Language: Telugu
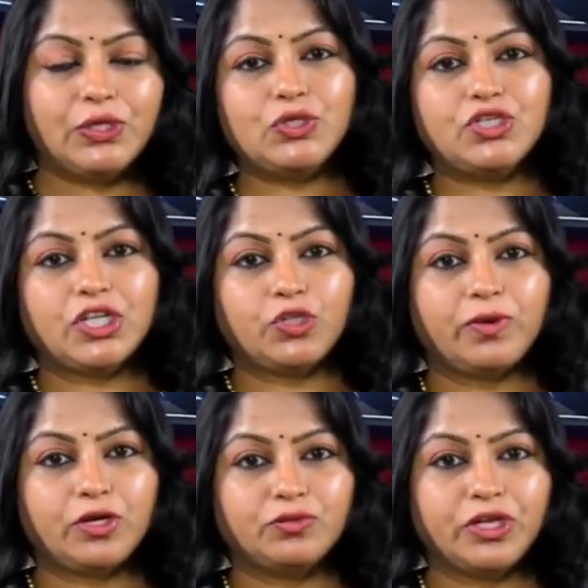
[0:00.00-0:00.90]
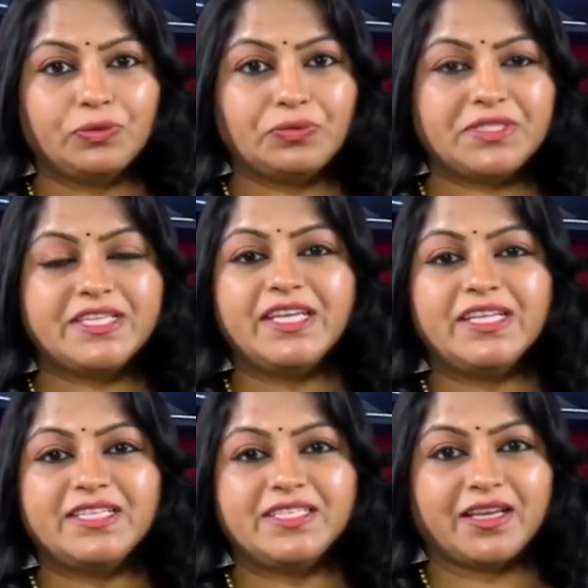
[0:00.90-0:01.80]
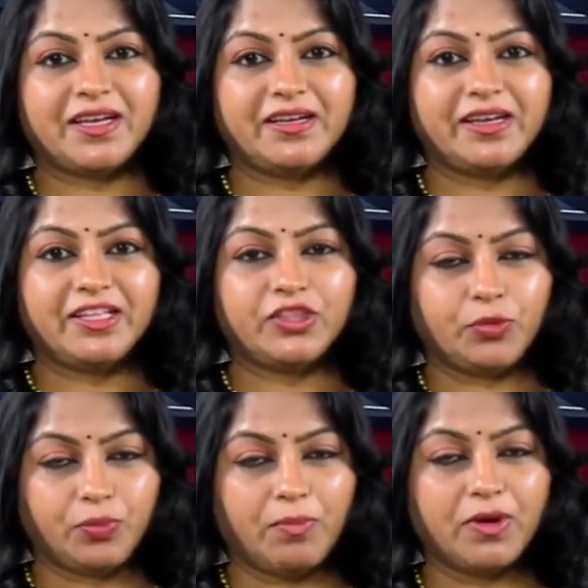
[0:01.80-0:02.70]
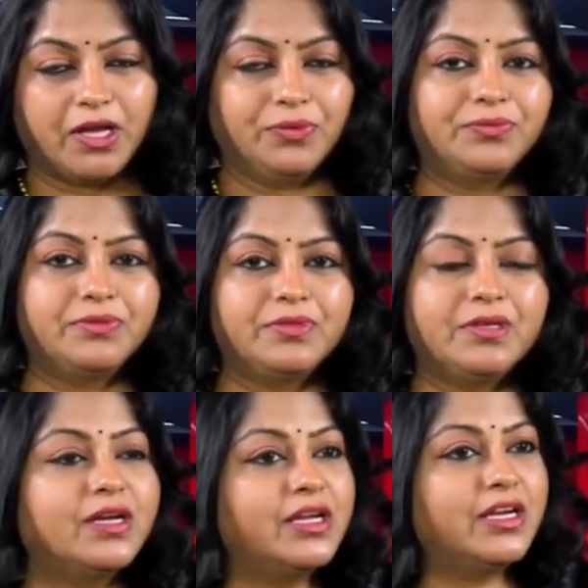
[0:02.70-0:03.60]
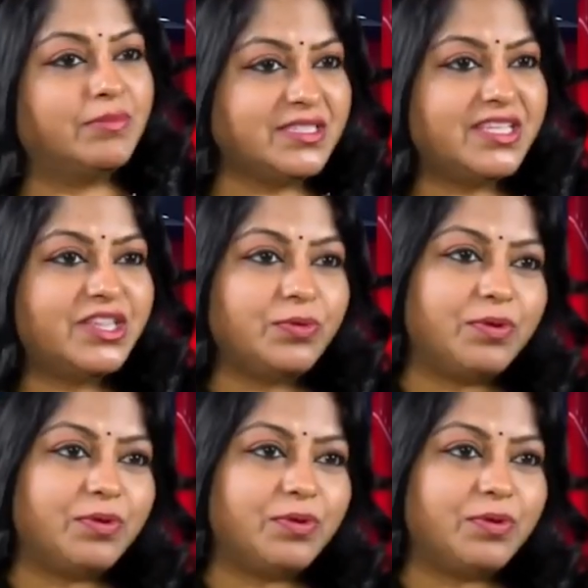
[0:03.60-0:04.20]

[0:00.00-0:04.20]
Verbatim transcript: ఈరోజు నాతో పాటు ఉన్నారు సిఈడి సెక్రటరీ త్రిపురాంబ గారు నమస్తే